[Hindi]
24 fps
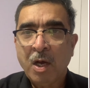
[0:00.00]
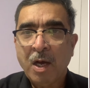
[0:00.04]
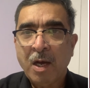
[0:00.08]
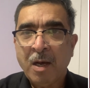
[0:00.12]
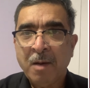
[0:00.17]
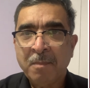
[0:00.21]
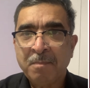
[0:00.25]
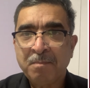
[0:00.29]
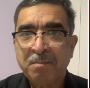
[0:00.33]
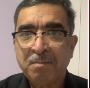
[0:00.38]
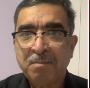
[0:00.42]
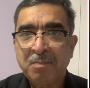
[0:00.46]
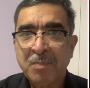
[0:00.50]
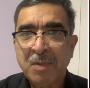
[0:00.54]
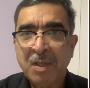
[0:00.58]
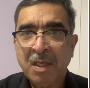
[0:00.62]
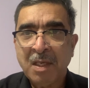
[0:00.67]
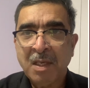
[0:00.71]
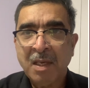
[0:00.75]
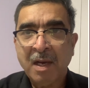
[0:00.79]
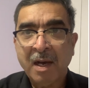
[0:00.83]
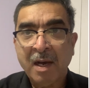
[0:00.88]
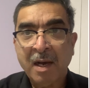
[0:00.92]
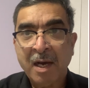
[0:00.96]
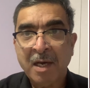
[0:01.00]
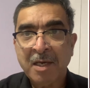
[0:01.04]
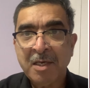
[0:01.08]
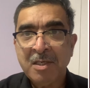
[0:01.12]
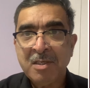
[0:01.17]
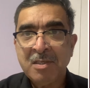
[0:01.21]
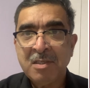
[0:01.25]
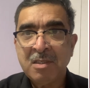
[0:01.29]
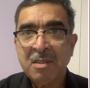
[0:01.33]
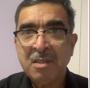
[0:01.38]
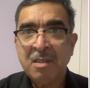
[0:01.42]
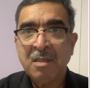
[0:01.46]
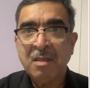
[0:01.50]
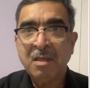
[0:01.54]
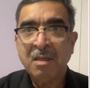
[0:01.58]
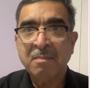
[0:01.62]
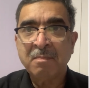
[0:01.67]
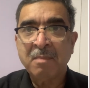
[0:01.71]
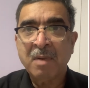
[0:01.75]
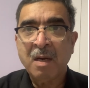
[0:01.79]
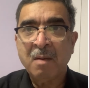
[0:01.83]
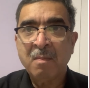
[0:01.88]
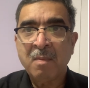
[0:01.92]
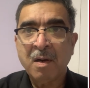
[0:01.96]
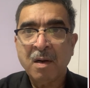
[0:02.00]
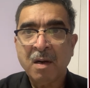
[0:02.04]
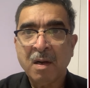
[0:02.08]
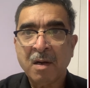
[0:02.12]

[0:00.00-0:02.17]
अपने आईजी बाबर